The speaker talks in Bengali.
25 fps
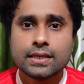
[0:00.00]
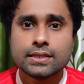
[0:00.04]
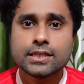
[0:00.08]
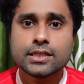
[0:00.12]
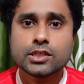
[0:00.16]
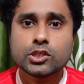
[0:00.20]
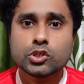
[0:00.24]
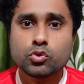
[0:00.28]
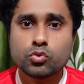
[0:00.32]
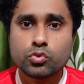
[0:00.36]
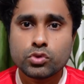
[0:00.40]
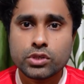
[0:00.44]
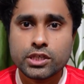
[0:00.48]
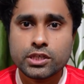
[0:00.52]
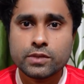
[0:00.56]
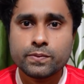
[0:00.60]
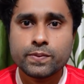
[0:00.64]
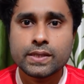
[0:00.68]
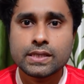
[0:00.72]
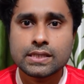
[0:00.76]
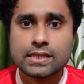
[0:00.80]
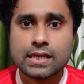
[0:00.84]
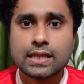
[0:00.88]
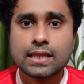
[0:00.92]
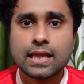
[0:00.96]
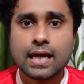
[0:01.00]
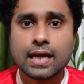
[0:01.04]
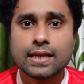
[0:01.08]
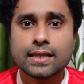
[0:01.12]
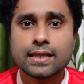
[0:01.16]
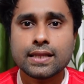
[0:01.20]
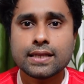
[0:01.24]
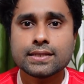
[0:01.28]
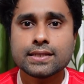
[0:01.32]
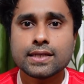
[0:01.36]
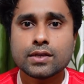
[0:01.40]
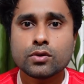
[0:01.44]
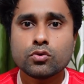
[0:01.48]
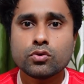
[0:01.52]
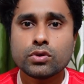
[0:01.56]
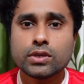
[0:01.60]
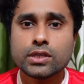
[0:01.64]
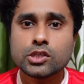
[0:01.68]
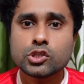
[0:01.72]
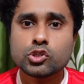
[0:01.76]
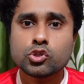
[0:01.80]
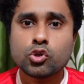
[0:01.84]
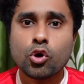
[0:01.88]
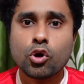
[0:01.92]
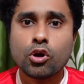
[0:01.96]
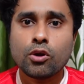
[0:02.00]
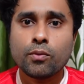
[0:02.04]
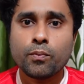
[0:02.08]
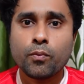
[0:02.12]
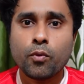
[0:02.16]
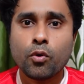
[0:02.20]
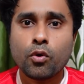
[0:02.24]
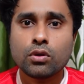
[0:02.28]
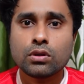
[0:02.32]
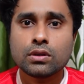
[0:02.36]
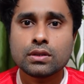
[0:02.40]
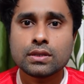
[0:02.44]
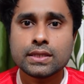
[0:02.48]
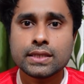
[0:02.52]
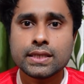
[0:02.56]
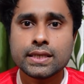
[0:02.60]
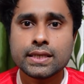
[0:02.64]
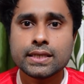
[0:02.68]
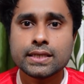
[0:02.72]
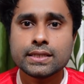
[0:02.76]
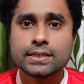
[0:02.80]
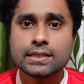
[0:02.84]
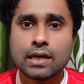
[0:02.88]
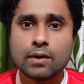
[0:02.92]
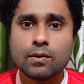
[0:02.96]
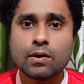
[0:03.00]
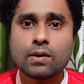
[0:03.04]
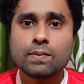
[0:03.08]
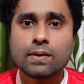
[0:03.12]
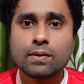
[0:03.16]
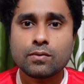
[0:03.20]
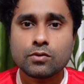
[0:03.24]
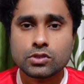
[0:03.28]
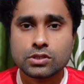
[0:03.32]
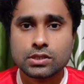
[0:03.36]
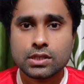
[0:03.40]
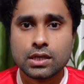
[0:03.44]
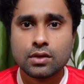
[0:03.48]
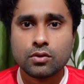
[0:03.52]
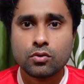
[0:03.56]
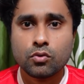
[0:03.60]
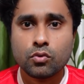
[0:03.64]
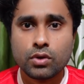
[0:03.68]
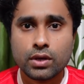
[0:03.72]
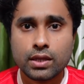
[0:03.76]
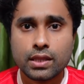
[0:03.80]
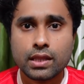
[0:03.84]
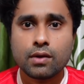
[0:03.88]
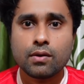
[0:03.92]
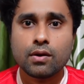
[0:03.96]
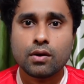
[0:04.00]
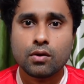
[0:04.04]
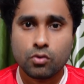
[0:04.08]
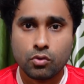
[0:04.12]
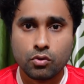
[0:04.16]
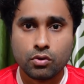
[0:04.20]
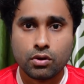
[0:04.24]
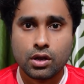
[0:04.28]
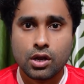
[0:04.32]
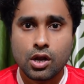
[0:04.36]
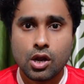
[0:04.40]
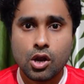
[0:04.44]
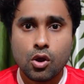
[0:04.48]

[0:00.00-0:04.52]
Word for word: যে ট্যুরিস্ট ভিসাধারীদের যেন স্থল পথ দিয়ে যাওয়ার ব্যবস্থা করে দেওয়া হোক